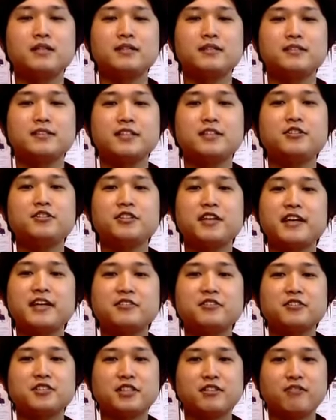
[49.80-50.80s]
セルフケア
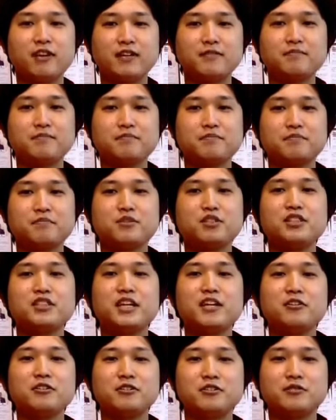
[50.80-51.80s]
としては、蒸し
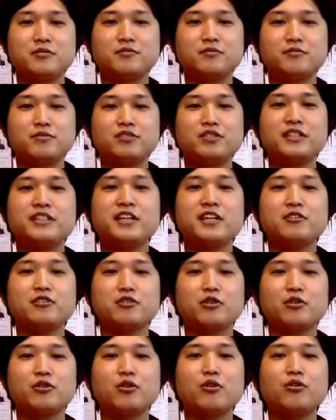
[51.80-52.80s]
タオル、濡れタオル
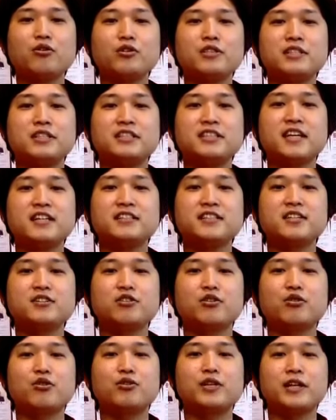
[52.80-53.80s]
を交互に2、3
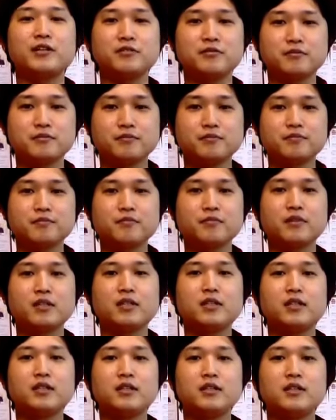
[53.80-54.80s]
セット行う。
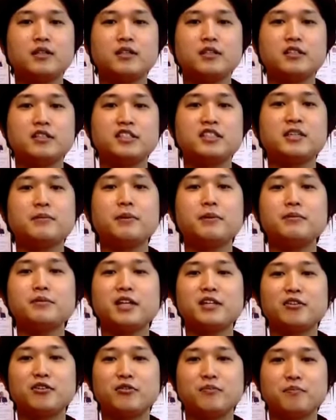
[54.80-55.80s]
下まぶ
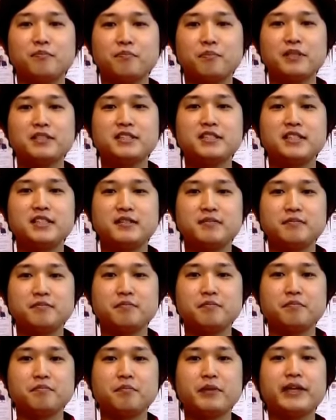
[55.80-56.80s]
たの目尻、
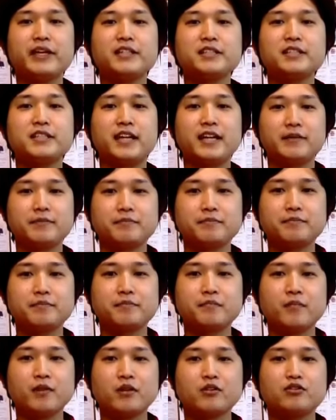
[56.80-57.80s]
目頭、
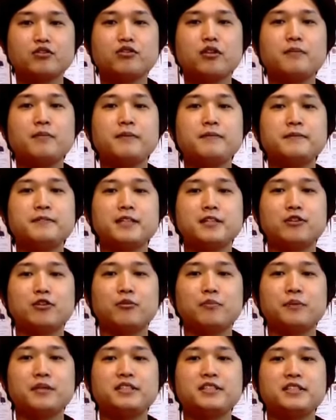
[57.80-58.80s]
上まぶた
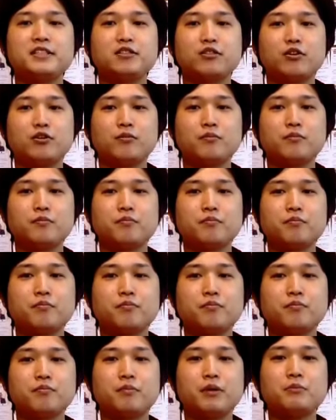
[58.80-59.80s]
の目尻と
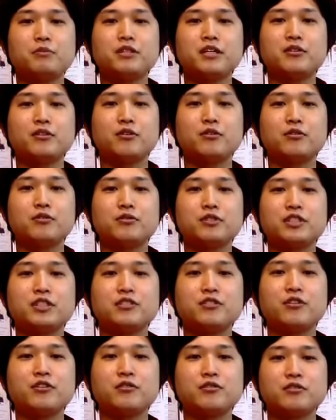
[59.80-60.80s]
まぶたの縁
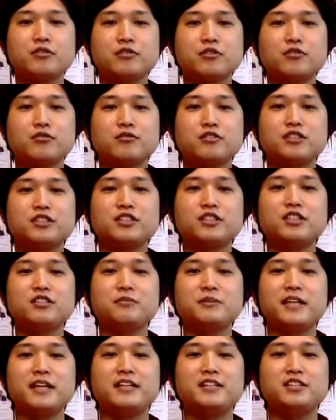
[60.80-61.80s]
を薬
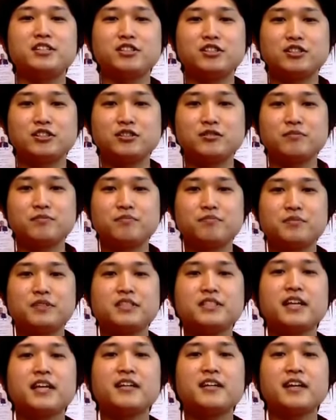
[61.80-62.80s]
指で1周、2、
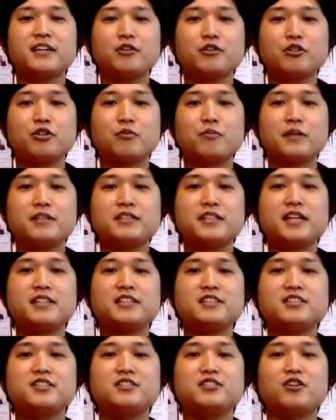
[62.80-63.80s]
3回ほど
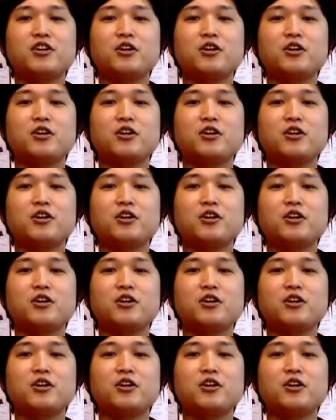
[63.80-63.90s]
マッサージするの